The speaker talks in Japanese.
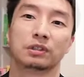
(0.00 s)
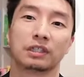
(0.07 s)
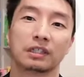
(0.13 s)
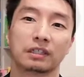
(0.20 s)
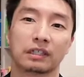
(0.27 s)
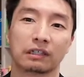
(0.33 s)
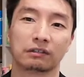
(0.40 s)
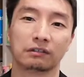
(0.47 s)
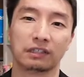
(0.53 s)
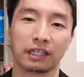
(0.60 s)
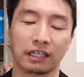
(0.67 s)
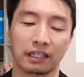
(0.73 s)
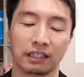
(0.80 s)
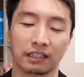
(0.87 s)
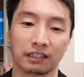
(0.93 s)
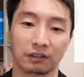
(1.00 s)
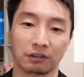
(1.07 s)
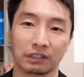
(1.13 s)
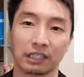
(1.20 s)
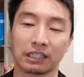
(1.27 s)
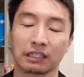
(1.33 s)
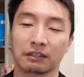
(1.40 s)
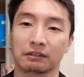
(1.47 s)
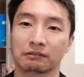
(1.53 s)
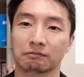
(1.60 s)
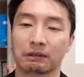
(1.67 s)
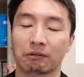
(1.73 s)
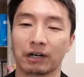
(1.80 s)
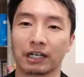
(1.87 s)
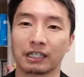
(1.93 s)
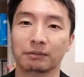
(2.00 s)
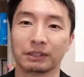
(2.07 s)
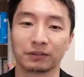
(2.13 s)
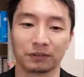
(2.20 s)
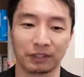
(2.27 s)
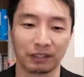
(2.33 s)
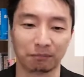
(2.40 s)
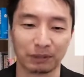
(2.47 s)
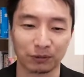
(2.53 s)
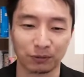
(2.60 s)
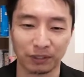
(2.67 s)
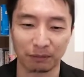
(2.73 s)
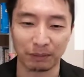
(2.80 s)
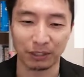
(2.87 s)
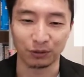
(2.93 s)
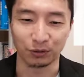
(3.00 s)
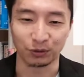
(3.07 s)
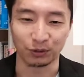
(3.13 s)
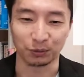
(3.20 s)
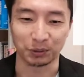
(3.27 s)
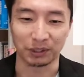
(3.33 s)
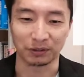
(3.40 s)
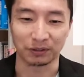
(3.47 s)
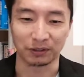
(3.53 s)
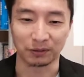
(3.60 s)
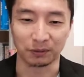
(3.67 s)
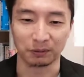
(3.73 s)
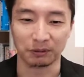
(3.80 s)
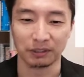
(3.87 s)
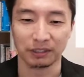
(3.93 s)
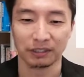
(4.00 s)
金額でっていうのは大体まあ分かりますよね、まあ、それがメニューっていうことなんですけどで